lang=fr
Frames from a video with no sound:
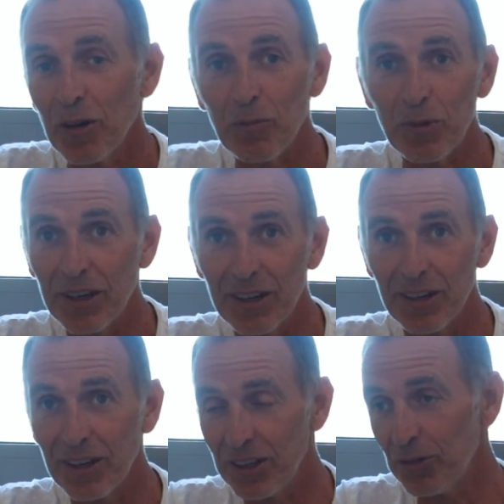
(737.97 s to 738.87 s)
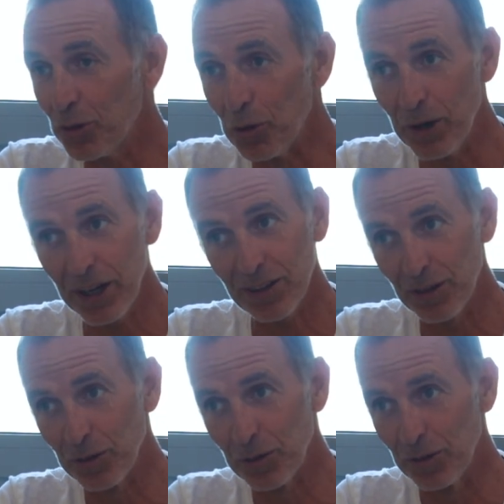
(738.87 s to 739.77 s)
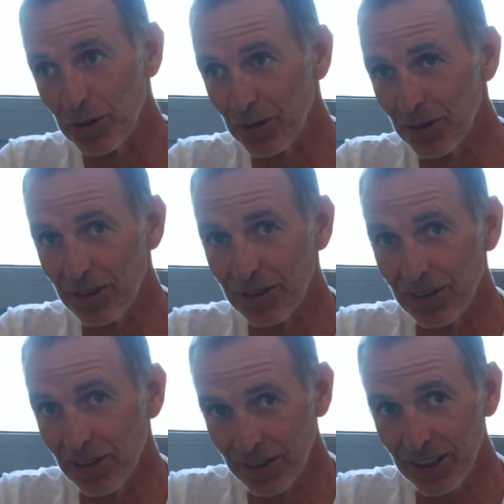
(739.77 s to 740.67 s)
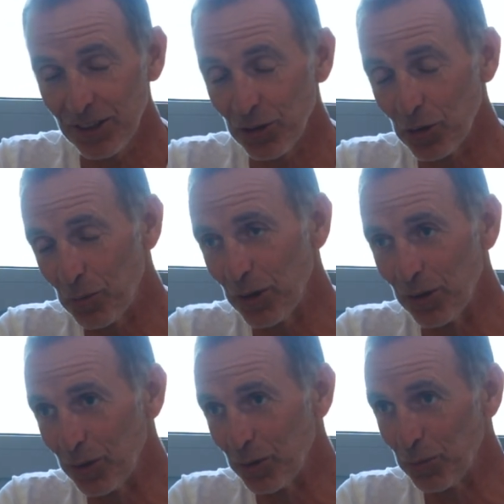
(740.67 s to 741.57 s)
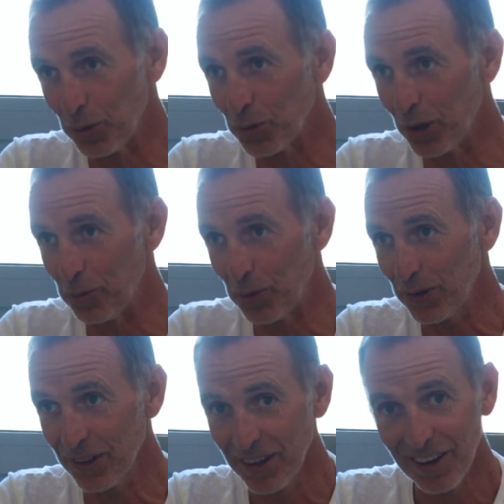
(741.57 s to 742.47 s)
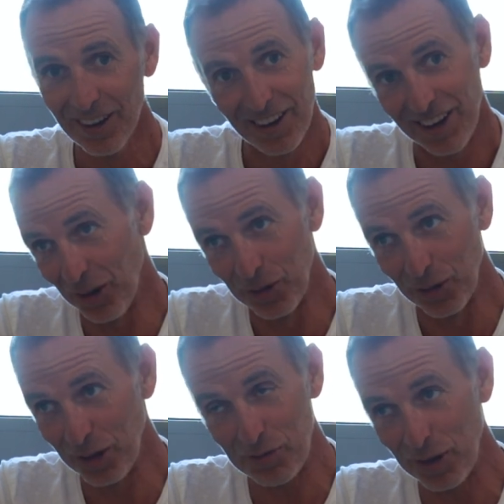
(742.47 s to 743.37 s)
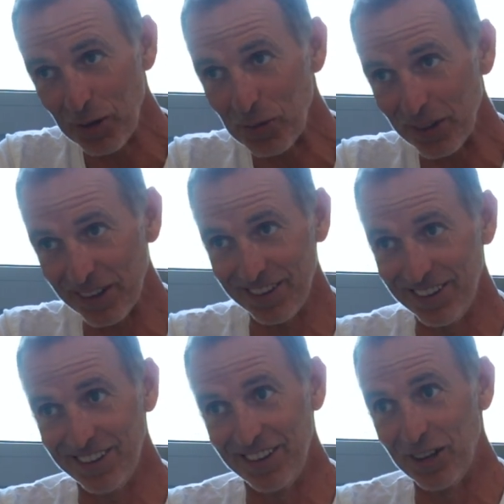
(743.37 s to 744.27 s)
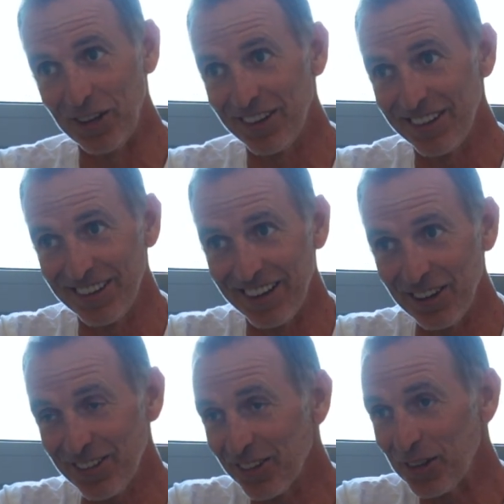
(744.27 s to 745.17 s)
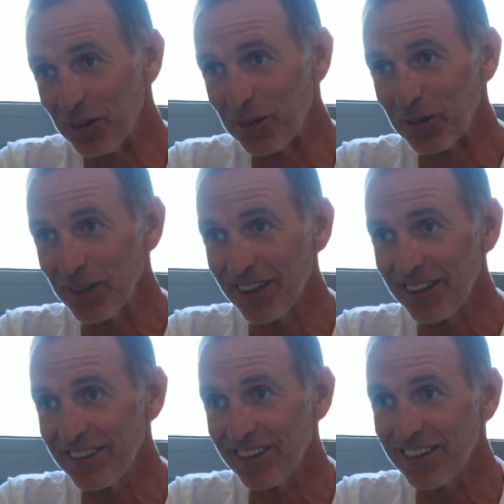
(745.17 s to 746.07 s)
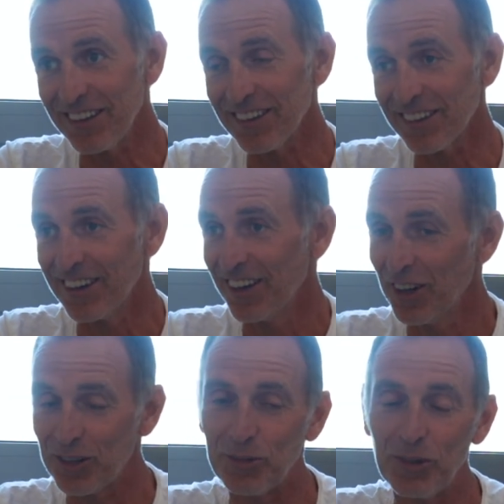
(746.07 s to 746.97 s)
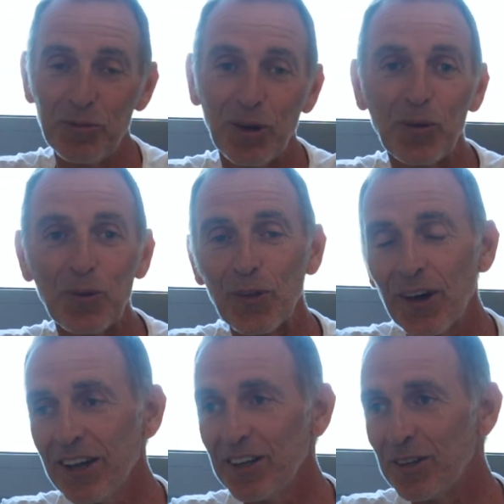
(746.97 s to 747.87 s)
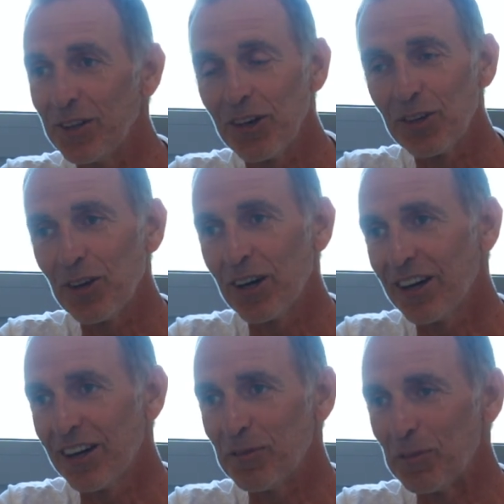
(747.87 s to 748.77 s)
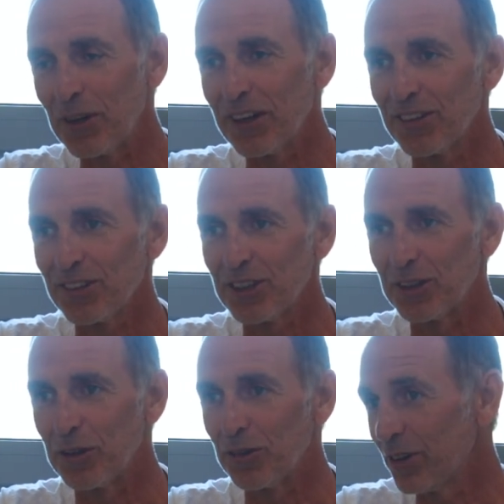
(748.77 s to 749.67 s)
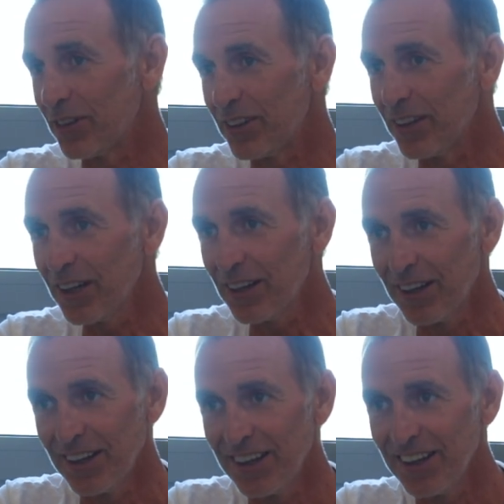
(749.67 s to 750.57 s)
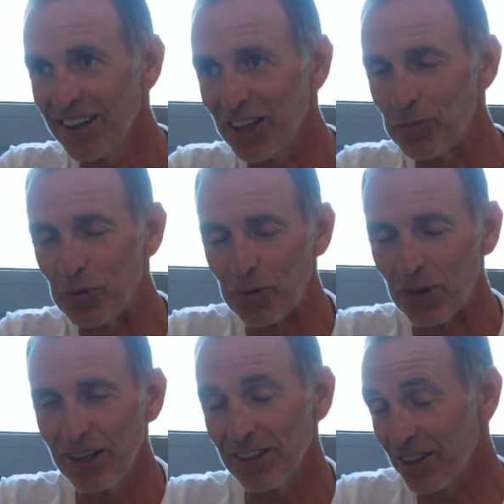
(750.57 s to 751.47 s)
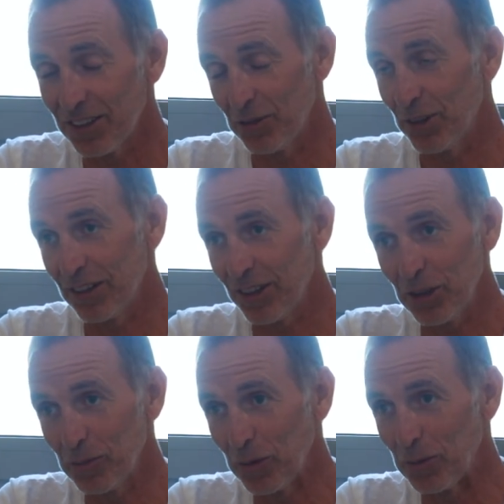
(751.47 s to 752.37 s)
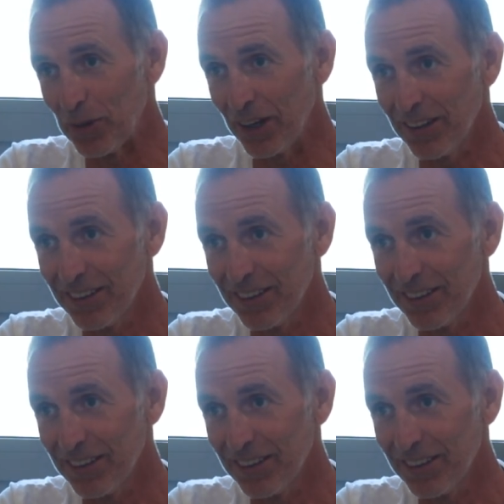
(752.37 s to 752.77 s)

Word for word: Mais euh, Yves Gobert, mm. un gars qui s'occupait de Peugeot à l'époque, a eu le nez fin. Lui, il, a, senti le truc et il s'est dit euh, je vais lui faire un contrat, il rentrera en même temps chez Festina. Et puis voilà, et ça s'est fait exactement comme ça.